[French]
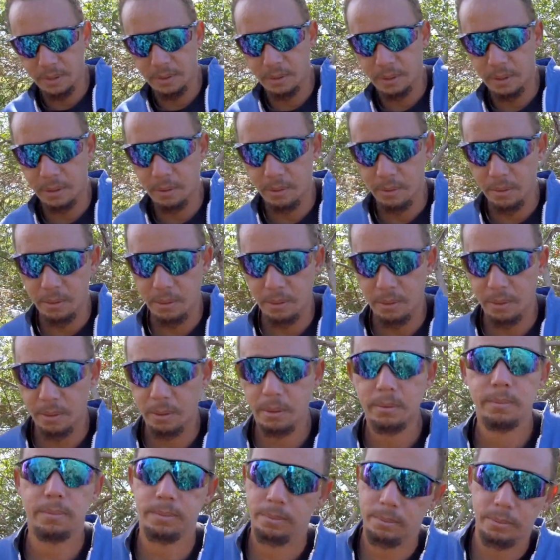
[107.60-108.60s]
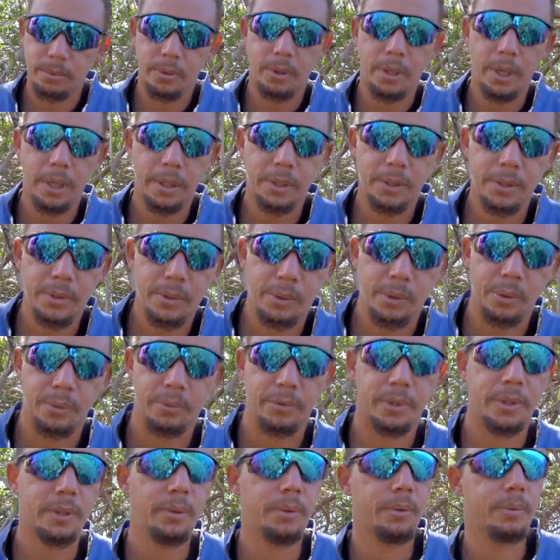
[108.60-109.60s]
a été dans la crise
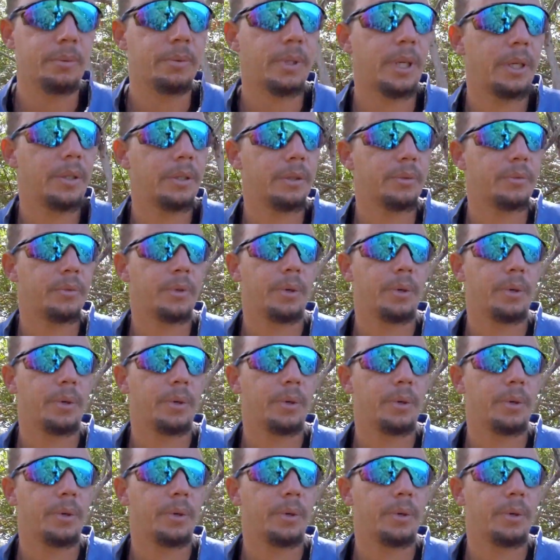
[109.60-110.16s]
Covid, une année de